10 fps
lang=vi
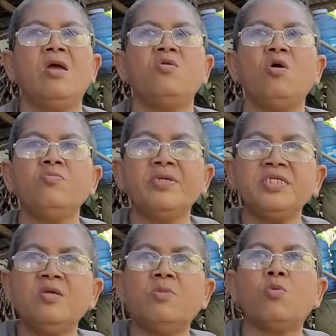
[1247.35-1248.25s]
nói bao
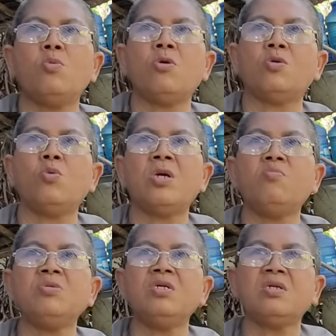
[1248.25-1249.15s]
nhiêu mà cô ngồi cô
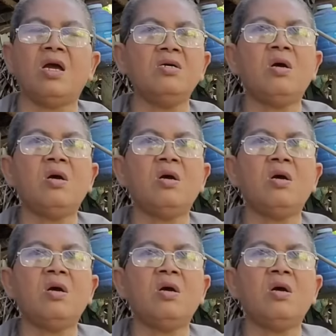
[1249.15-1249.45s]
khóc nức nở